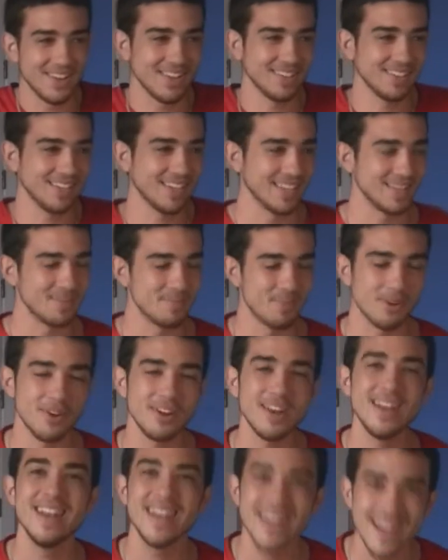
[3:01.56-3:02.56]
yo que sé que
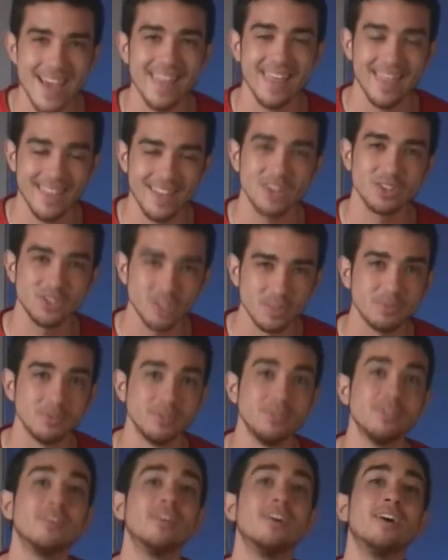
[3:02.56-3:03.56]
tampoco es nada del otro
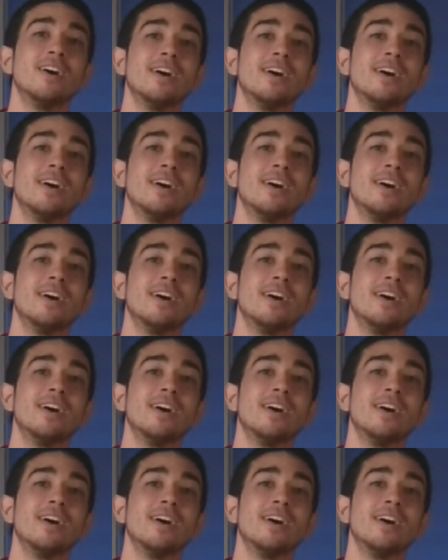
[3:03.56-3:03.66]
mundo.